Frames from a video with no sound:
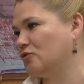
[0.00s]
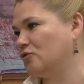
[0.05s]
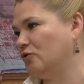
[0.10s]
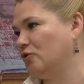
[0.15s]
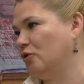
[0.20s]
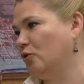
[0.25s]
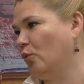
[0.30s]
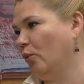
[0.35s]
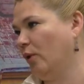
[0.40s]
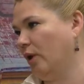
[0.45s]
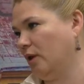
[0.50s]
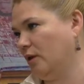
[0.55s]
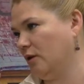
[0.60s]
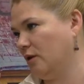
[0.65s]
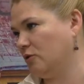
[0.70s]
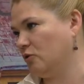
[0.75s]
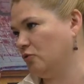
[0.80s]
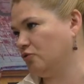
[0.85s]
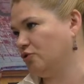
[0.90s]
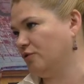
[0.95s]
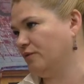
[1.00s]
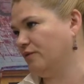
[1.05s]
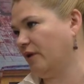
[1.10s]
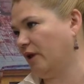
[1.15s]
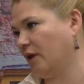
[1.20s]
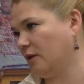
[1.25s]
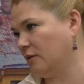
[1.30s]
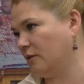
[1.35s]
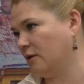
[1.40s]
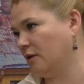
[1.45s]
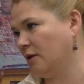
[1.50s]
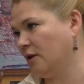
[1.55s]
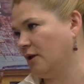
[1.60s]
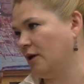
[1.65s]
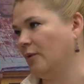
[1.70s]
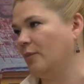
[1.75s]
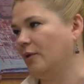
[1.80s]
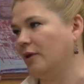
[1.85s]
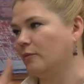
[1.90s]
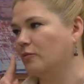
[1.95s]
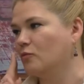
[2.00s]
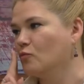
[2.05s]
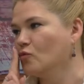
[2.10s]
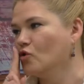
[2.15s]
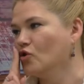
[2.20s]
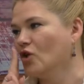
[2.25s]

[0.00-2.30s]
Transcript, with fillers: что «не кури, не это кури, очень вредно». вредно.